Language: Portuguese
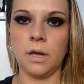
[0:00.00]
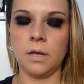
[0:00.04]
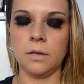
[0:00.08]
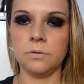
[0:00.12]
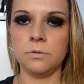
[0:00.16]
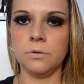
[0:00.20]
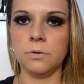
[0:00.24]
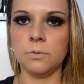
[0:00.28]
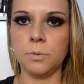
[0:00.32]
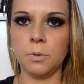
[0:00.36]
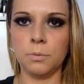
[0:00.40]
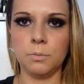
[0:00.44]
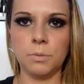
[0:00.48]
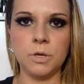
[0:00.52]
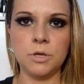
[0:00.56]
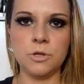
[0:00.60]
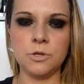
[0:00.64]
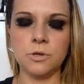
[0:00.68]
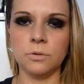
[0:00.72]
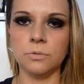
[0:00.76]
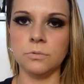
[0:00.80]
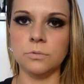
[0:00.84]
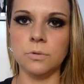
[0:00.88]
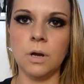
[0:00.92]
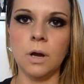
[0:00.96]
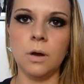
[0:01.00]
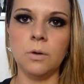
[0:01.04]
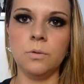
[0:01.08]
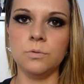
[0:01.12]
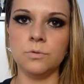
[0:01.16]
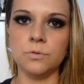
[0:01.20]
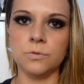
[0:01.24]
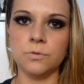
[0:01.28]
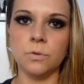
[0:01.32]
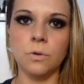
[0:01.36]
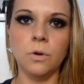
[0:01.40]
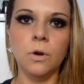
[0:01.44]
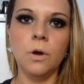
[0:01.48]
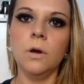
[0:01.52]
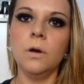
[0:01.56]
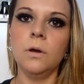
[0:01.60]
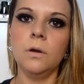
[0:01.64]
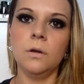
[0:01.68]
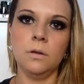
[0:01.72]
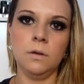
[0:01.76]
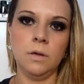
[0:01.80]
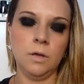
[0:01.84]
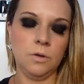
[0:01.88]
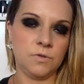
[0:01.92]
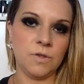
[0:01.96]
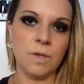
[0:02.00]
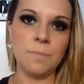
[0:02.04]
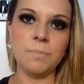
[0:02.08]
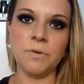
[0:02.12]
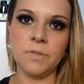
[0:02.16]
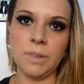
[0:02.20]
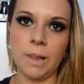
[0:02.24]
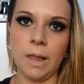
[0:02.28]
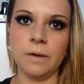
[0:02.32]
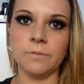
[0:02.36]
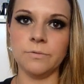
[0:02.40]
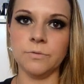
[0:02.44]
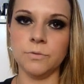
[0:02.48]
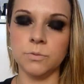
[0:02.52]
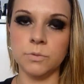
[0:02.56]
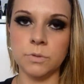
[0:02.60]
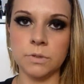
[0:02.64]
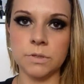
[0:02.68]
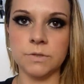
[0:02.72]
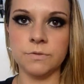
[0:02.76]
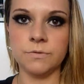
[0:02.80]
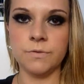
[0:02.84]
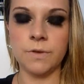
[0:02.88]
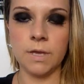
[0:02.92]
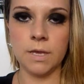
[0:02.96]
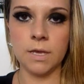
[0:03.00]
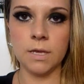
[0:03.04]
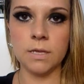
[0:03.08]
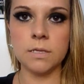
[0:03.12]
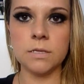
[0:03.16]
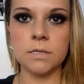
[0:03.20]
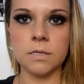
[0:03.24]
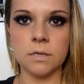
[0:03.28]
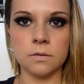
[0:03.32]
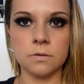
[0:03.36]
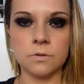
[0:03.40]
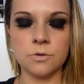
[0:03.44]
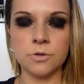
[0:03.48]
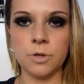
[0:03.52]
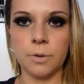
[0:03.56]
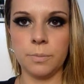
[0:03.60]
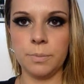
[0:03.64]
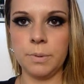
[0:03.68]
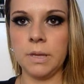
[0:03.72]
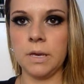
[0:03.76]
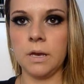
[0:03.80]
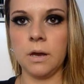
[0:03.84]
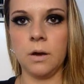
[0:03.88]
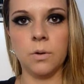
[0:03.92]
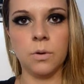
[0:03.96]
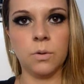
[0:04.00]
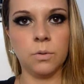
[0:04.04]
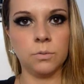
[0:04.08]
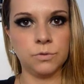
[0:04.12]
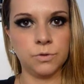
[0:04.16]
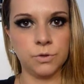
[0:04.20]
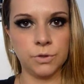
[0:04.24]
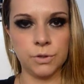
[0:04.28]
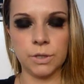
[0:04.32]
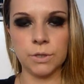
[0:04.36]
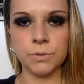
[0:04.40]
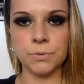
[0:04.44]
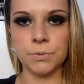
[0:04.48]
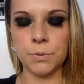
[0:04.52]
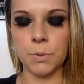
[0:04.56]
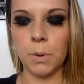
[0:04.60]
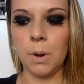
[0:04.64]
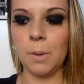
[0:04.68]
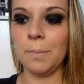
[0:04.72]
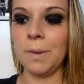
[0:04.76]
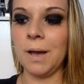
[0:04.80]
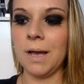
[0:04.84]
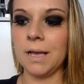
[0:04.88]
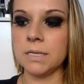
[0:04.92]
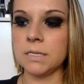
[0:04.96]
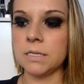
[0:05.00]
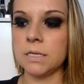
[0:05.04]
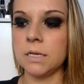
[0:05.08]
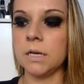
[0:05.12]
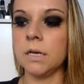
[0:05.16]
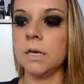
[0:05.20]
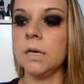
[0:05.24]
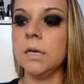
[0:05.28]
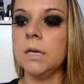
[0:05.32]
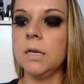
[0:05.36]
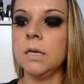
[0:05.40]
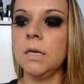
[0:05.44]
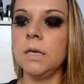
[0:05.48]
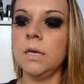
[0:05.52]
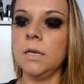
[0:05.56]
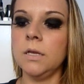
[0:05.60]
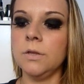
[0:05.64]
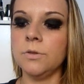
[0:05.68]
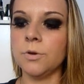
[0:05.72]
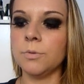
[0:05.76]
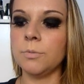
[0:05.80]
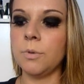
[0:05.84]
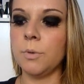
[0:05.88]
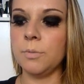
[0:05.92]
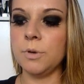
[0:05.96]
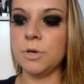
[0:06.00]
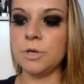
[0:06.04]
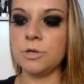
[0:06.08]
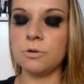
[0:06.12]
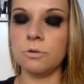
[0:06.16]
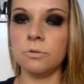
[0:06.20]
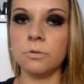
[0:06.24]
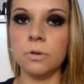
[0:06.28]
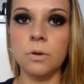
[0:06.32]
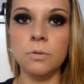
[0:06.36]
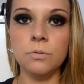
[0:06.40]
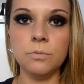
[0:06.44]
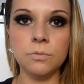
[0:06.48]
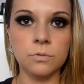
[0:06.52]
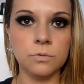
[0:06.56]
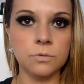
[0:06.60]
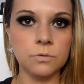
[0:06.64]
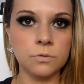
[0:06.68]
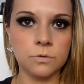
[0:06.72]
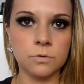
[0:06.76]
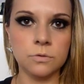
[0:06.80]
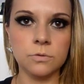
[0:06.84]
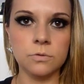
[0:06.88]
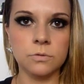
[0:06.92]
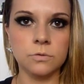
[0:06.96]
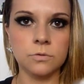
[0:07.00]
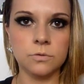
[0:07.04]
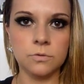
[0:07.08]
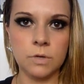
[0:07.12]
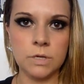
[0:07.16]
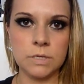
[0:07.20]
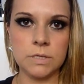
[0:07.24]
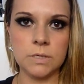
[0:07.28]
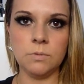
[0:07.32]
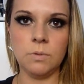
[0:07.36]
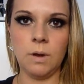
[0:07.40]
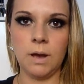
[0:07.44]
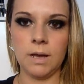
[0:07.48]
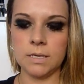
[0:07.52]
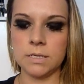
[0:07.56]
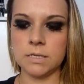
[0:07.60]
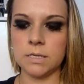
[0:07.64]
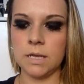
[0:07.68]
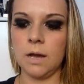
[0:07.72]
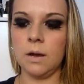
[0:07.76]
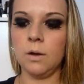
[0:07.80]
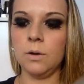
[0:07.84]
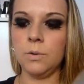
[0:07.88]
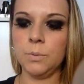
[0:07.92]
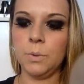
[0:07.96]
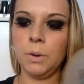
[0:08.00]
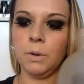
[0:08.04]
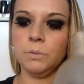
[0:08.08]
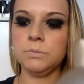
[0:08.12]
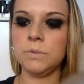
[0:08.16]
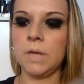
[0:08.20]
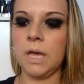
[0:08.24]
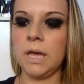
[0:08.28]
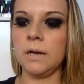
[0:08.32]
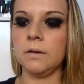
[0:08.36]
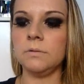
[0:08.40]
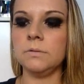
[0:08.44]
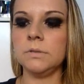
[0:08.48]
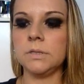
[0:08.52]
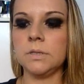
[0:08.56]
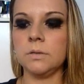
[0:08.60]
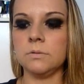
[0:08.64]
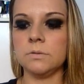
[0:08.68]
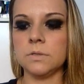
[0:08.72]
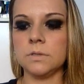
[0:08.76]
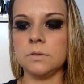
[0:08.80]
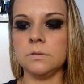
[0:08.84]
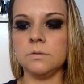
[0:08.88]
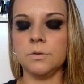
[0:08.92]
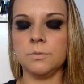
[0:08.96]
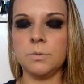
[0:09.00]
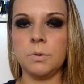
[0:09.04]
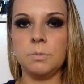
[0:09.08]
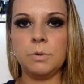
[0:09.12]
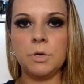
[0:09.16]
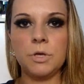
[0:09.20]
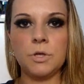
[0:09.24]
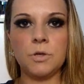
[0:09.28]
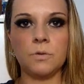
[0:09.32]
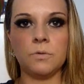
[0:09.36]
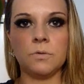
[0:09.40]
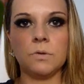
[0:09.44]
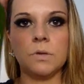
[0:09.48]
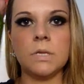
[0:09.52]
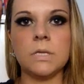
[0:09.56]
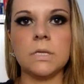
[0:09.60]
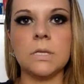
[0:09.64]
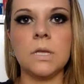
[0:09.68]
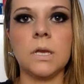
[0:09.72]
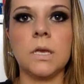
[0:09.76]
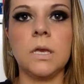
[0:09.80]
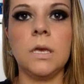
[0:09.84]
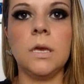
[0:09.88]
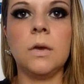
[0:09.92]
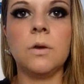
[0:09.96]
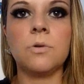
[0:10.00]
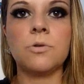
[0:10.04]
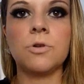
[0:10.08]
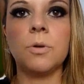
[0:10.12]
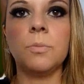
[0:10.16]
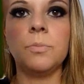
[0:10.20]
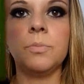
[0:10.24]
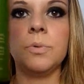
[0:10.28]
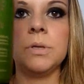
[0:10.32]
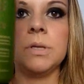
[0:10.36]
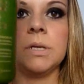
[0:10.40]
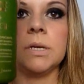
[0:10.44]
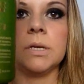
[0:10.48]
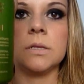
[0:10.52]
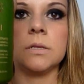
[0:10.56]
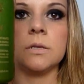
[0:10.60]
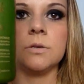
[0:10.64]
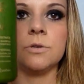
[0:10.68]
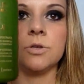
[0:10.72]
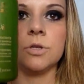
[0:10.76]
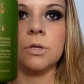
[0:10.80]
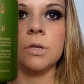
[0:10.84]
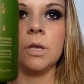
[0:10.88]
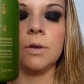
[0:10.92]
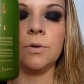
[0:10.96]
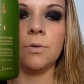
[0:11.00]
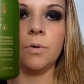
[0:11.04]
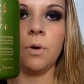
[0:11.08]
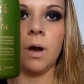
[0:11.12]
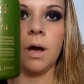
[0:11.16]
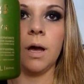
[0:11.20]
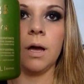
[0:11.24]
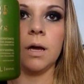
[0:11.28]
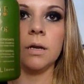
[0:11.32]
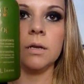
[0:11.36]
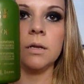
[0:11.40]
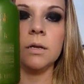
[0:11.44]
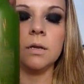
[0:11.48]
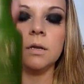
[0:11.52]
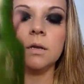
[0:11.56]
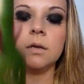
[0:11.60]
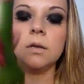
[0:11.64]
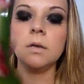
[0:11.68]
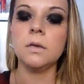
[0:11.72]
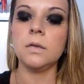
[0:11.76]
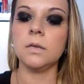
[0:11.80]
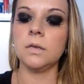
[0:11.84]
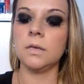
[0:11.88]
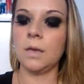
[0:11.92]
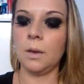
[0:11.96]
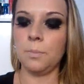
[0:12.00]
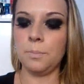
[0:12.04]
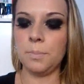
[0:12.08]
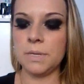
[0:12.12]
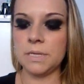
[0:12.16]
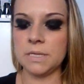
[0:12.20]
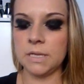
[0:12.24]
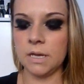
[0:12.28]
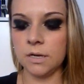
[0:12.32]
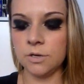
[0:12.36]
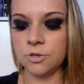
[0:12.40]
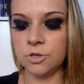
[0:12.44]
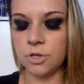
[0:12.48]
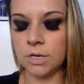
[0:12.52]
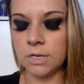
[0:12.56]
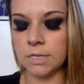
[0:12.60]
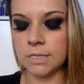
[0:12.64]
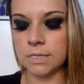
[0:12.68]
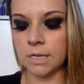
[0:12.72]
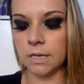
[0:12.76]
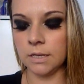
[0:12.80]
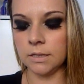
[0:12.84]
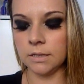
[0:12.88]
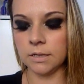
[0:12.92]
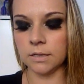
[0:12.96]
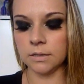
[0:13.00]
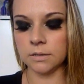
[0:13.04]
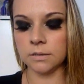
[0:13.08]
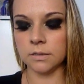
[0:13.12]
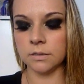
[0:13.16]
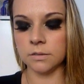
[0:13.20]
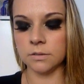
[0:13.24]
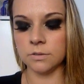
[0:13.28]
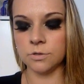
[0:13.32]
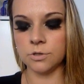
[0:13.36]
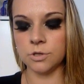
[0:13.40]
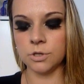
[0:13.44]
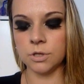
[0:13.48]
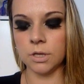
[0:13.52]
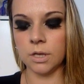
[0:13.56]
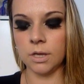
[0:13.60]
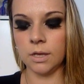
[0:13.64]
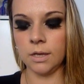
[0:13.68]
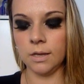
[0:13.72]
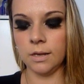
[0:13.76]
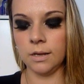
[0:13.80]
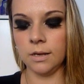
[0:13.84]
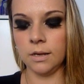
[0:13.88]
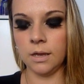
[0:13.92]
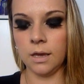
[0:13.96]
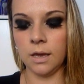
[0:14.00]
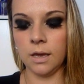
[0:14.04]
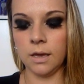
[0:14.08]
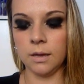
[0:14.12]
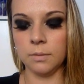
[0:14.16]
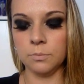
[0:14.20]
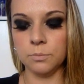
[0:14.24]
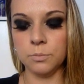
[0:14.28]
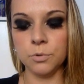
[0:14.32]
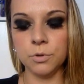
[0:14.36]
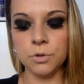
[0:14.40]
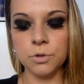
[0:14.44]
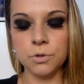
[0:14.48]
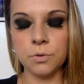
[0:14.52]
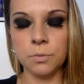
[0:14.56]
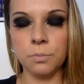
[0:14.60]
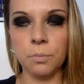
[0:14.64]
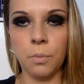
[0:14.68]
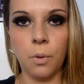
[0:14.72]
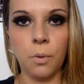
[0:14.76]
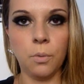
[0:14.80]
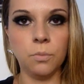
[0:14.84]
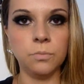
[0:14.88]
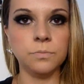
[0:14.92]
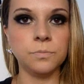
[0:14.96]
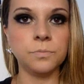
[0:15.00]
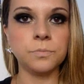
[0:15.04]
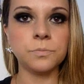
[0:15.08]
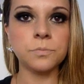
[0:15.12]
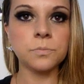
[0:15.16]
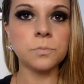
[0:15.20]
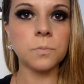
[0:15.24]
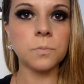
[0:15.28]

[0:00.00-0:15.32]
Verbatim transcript: tá? Normalmente eu nunca uso eu sempre lavo duas vezes antes de aplicar o condicionador ou a máscara e normalmente eu não uso os dois iguais, tá? Eu alterno, então assim, normalmente eu uso esse daqui que é o shampoo hidratante da Inoar, que apesar de ele ser hidratante, ele é muito bom,